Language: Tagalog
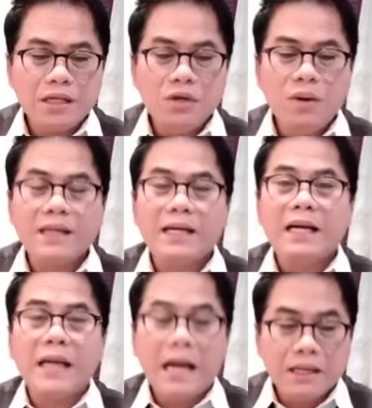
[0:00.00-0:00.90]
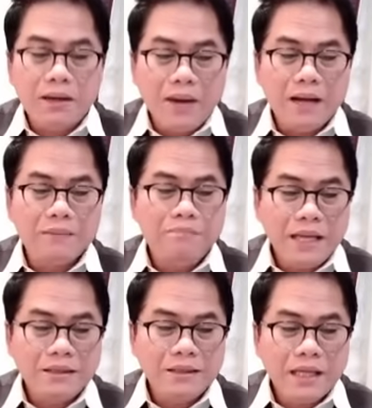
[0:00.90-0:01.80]
ay huwag kang gagawa.
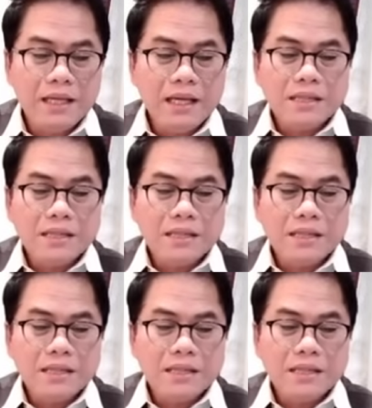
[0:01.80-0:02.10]
20.